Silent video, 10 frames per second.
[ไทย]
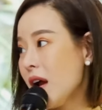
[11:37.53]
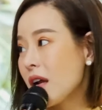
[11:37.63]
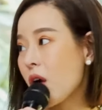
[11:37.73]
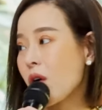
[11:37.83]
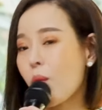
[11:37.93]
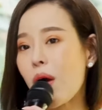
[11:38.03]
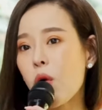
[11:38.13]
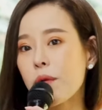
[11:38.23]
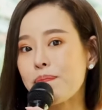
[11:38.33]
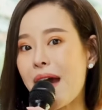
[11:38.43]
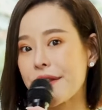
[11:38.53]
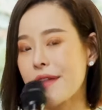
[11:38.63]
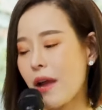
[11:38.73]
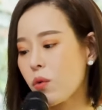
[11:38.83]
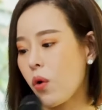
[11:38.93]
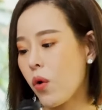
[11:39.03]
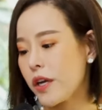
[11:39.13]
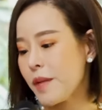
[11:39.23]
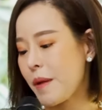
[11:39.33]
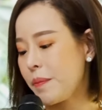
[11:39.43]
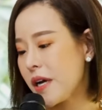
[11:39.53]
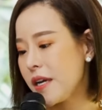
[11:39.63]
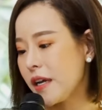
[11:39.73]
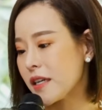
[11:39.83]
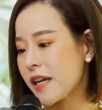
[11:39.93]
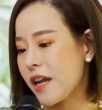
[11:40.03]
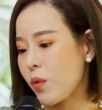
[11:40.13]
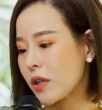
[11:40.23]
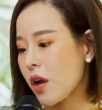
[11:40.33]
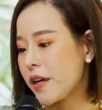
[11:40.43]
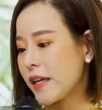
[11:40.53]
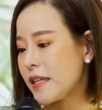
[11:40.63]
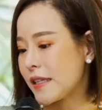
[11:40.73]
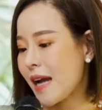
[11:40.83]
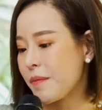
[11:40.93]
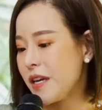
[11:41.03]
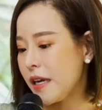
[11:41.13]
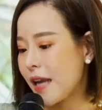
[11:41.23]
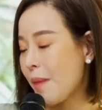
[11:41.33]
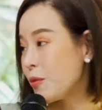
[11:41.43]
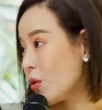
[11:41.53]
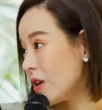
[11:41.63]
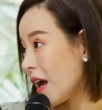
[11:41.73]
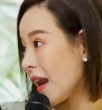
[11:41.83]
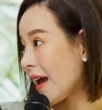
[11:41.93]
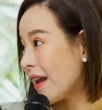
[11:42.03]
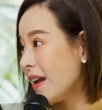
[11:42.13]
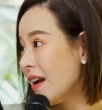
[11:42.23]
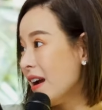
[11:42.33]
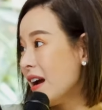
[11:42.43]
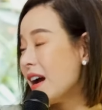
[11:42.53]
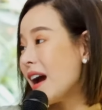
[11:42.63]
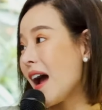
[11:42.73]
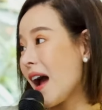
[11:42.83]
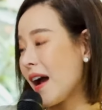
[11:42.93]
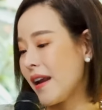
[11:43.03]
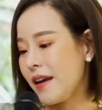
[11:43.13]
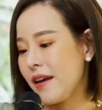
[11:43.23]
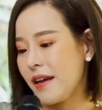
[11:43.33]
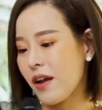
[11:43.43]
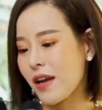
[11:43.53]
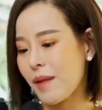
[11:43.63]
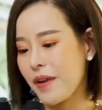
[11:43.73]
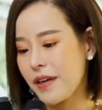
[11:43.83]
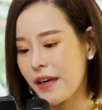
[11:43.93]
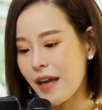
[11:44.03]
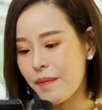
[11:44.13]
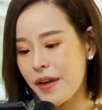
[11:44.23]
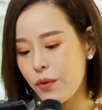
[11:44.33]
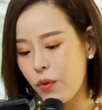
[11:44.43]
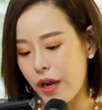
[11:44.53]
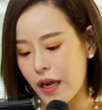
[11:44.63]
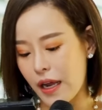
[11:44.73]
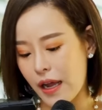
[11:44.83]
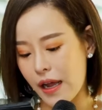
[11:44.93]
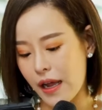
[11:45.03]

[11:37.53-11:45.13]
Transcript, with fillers: เท่ากับว่าคนแปดแสนกว่าคนที่เป็นเพื่อนหนิงก็จะเห็นว่าตอนนี้กิจกรรมที่หนิงทำอยู่คืออะไรอ่าหนิงลองทำซิหนิงลองทำให้หนิงทำให้ดูนะคะ